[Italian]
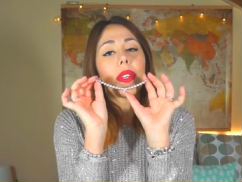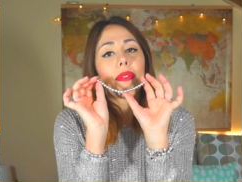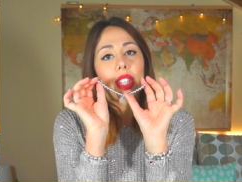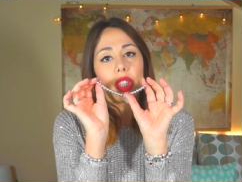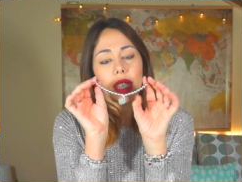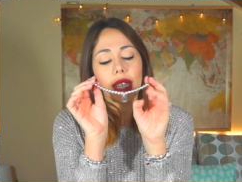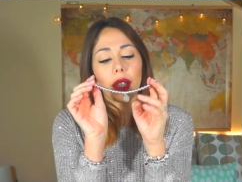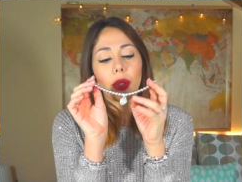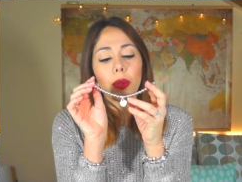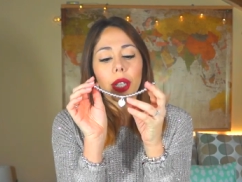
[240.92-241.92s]
qui invece è
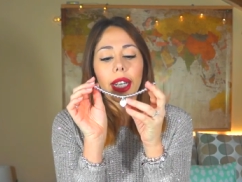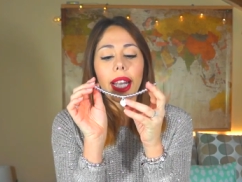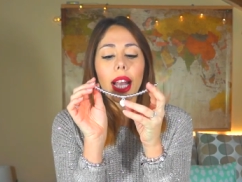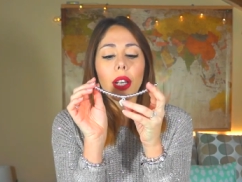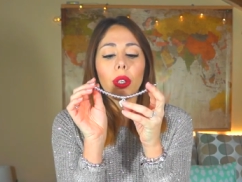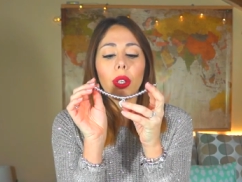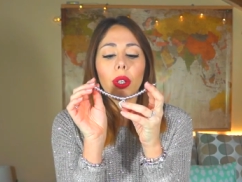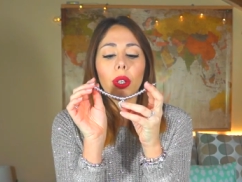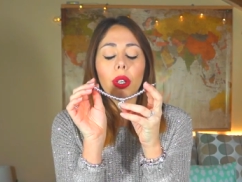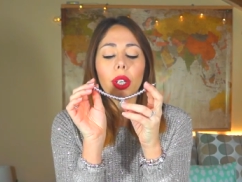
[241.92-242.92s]
stato un regalo
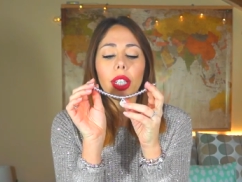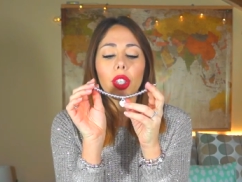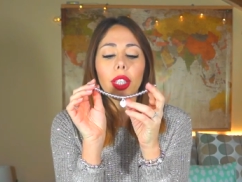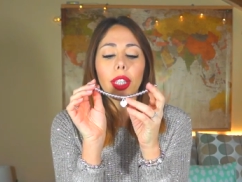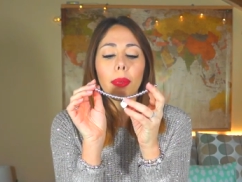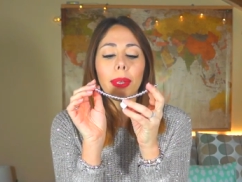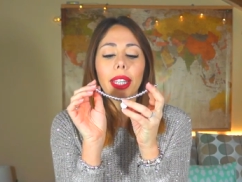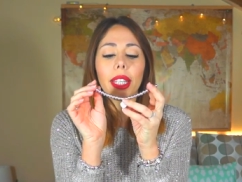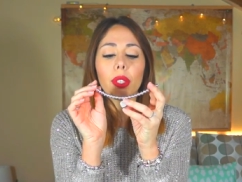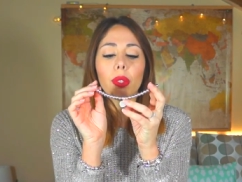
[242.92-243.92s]
ho
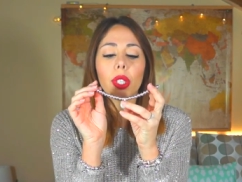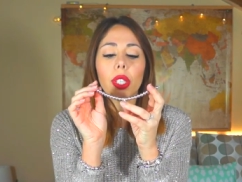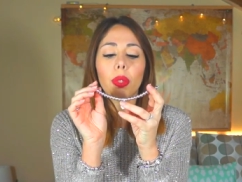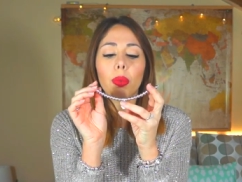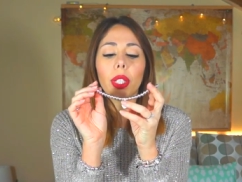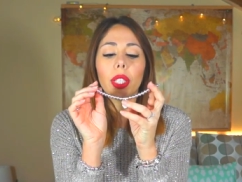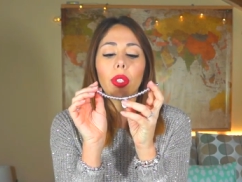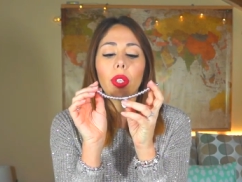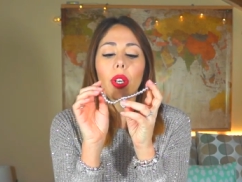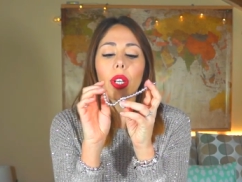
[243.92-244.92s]
recentemente
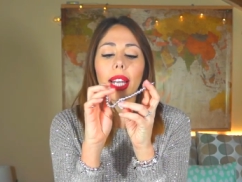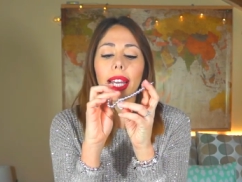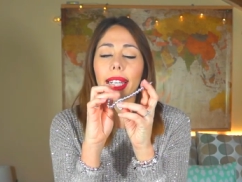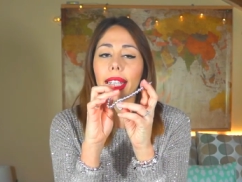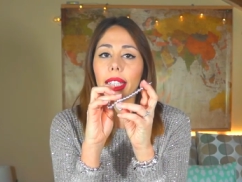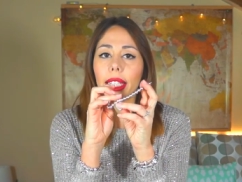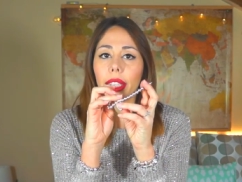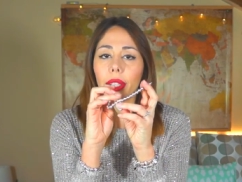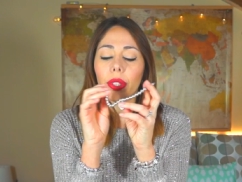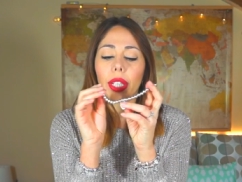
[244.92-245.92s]
sostituito
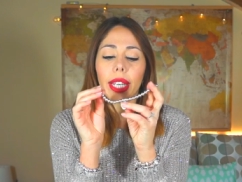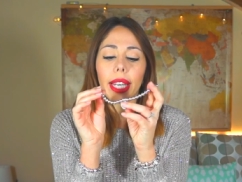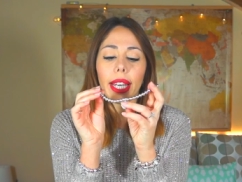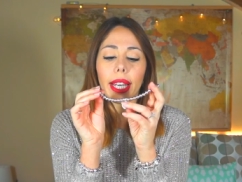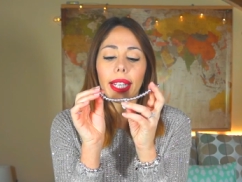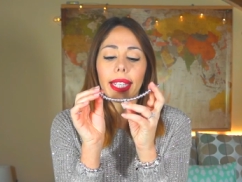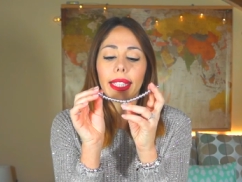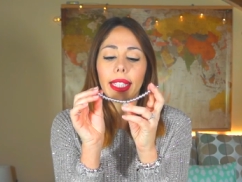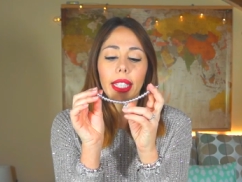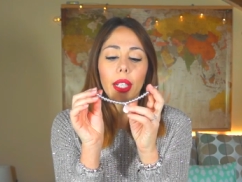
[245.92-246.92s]
l'anellino che,
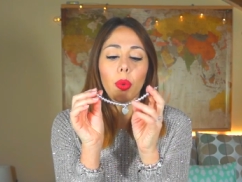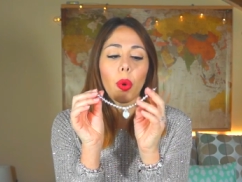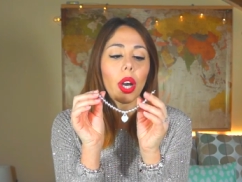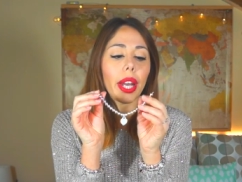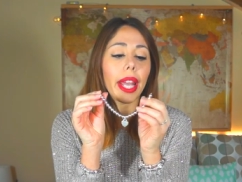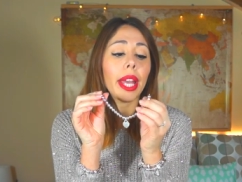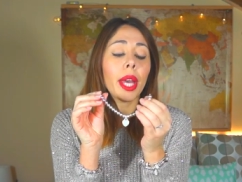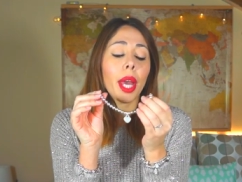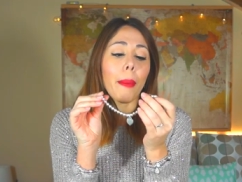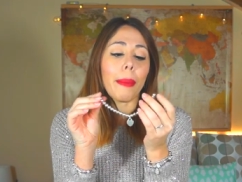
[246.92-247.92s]
che, tiene il cuore
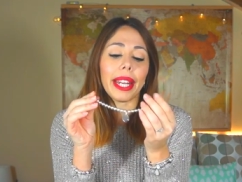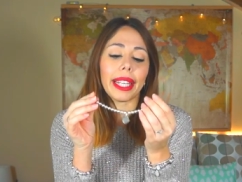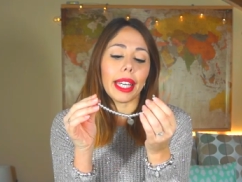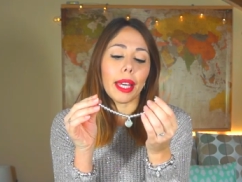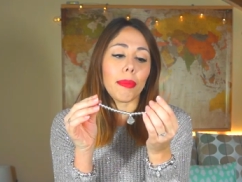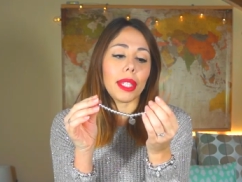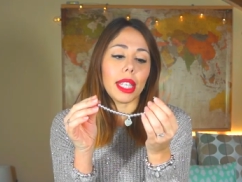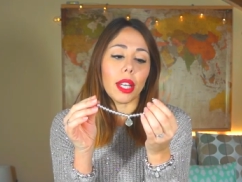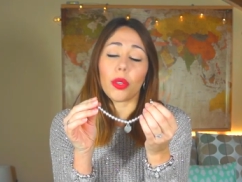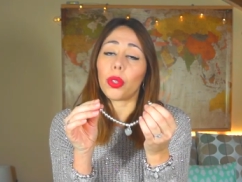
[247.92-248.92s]
perché mi
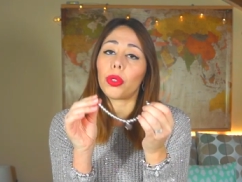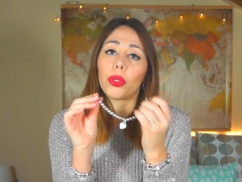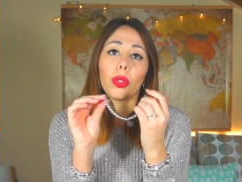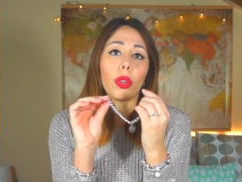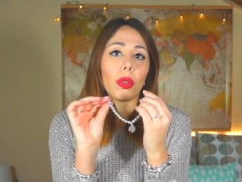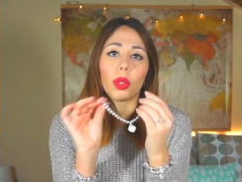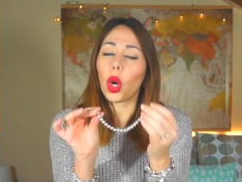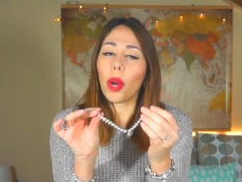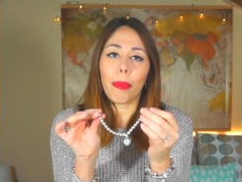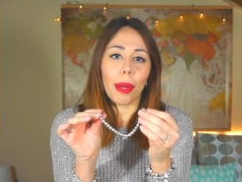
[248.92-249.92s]
si è rotto.
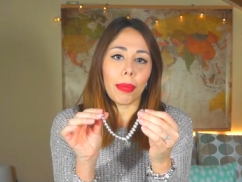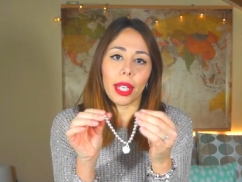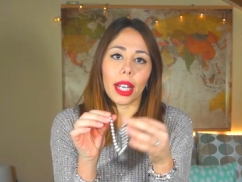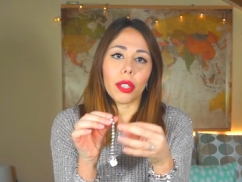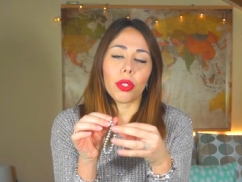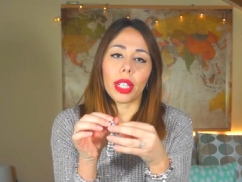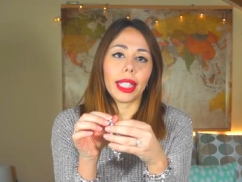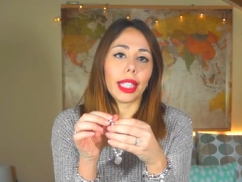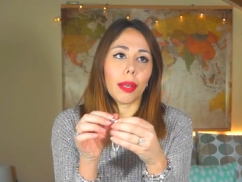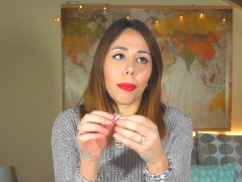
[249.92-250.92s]
Colpa mia, sono
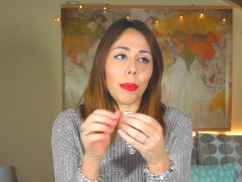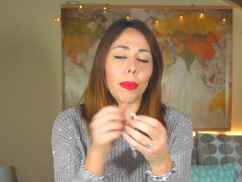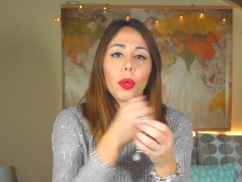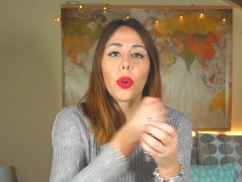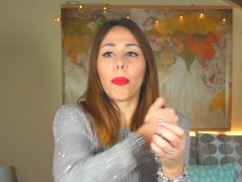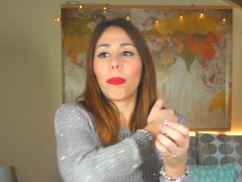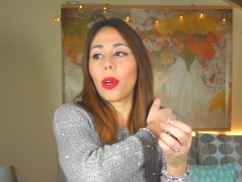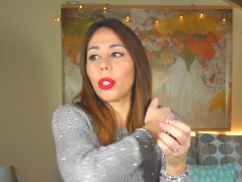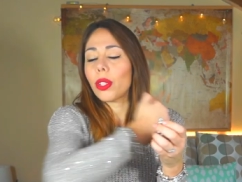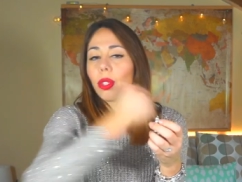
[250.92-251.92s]
andata proprio col
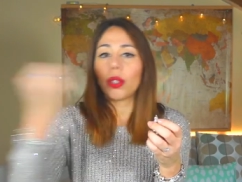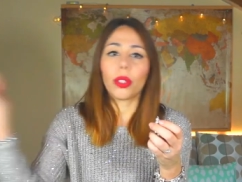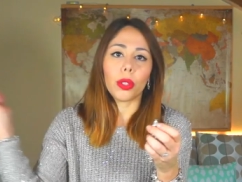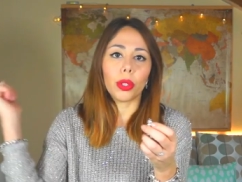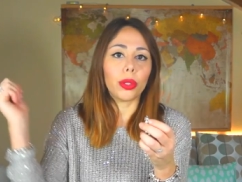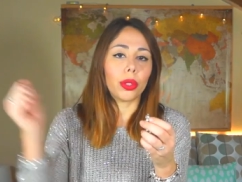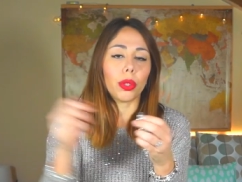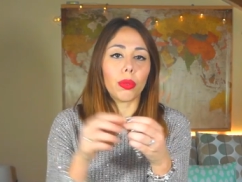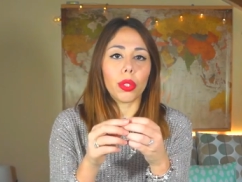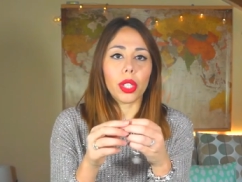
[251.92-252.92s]
polso
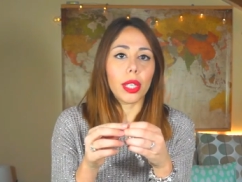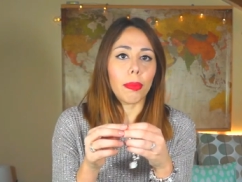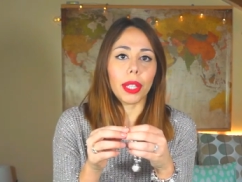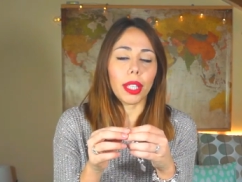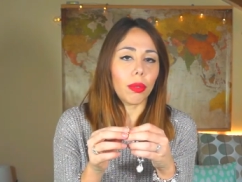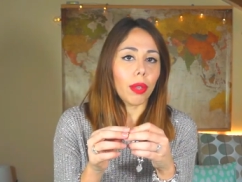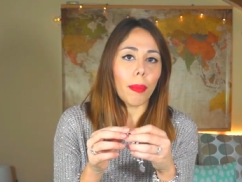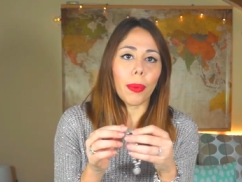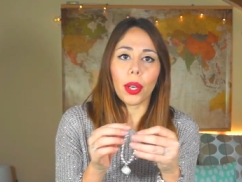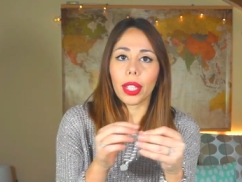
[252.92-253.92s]
contro uno stipite di
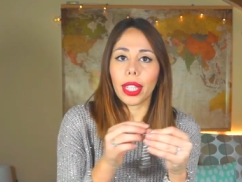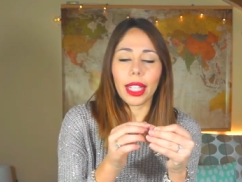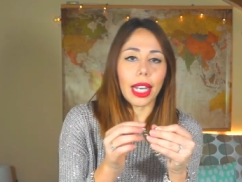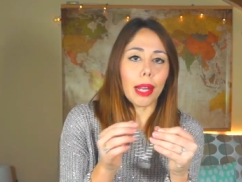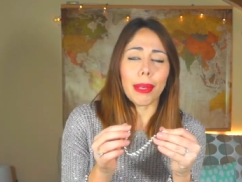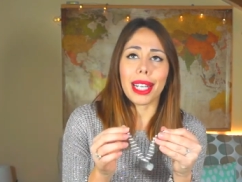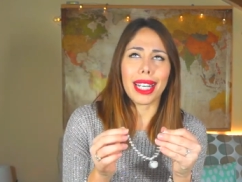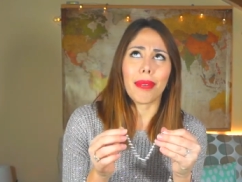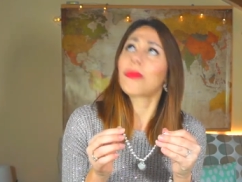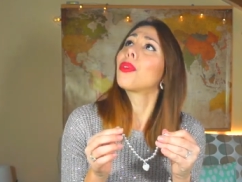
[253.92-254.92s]
una porta nella
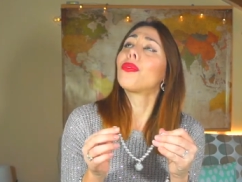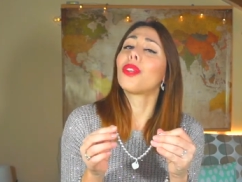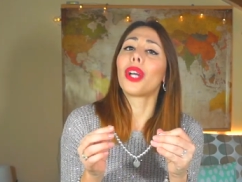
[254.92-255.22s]
maniera più